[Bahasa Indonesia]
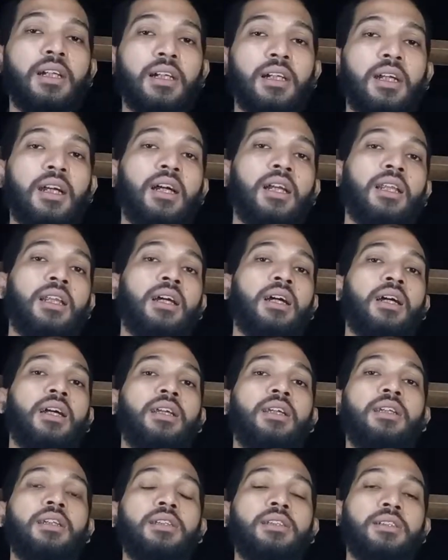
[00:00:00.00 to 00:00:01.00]

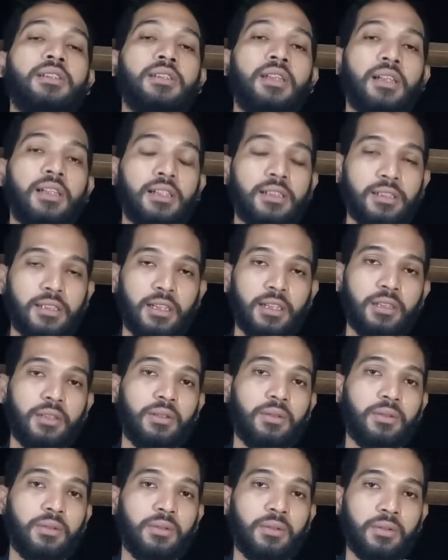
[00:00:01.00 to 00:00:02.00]
ngalahin salah
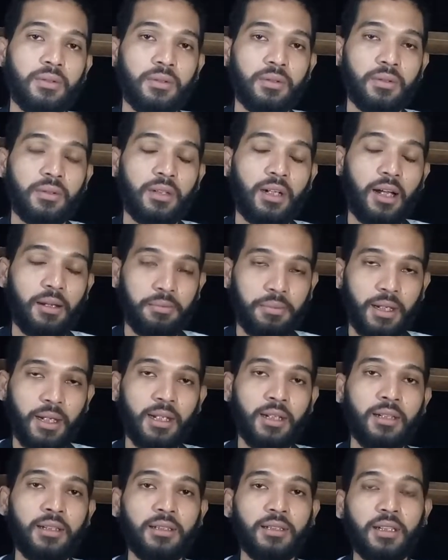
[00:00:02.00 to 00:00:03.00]
satu
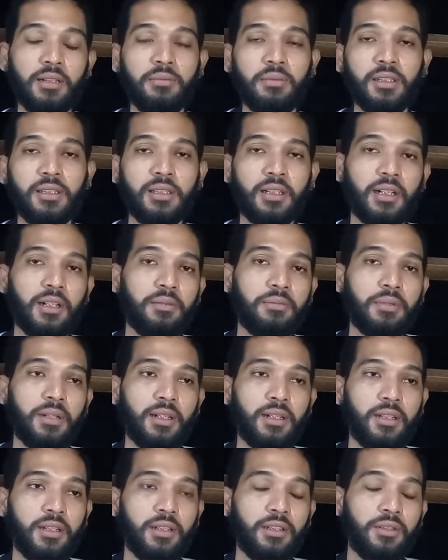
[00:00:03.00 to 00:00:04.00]
kapal namanya
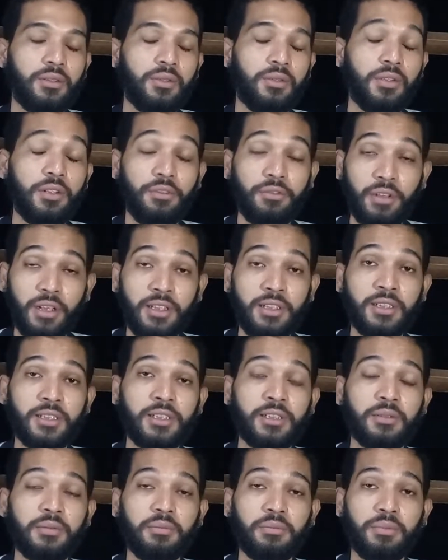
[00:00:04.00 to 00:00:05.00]
kapalnya itu Revenge
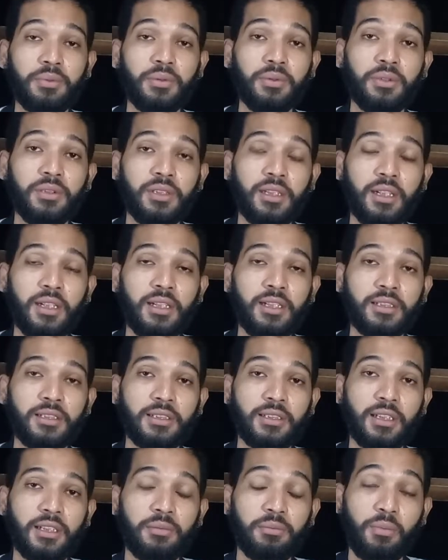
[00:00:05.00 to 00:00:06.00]
punya
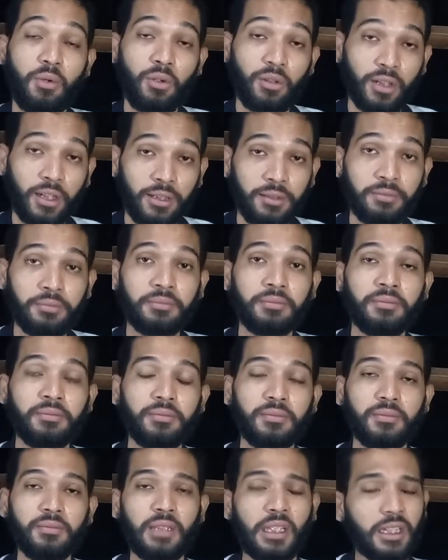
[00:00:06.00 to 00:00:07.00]
State Bonnet
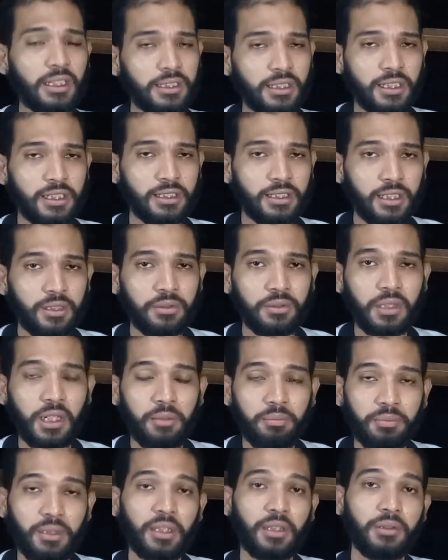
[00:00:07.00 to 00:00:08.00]
ya salah satu
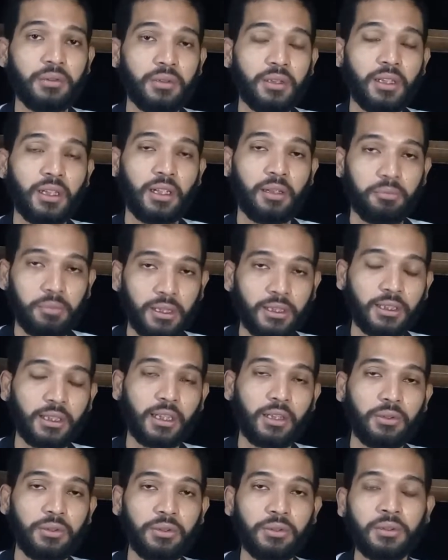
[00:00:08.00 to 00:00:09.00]
kapten juga lah bajak
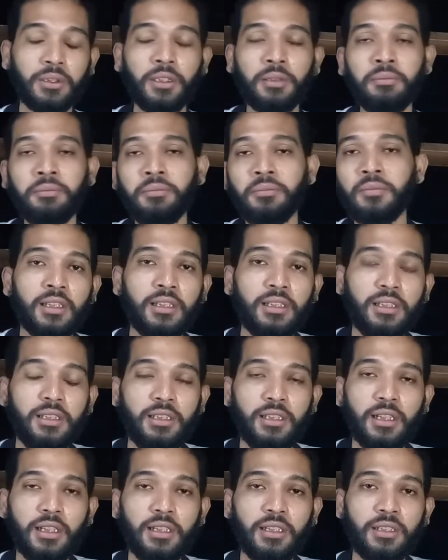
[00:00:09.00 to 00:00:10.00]
laut juga
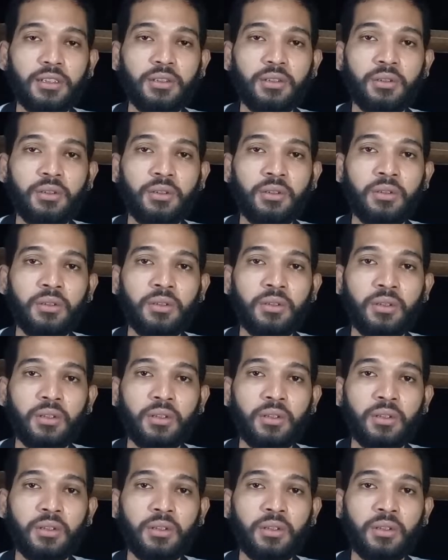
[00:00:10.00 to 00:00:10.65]
dia itu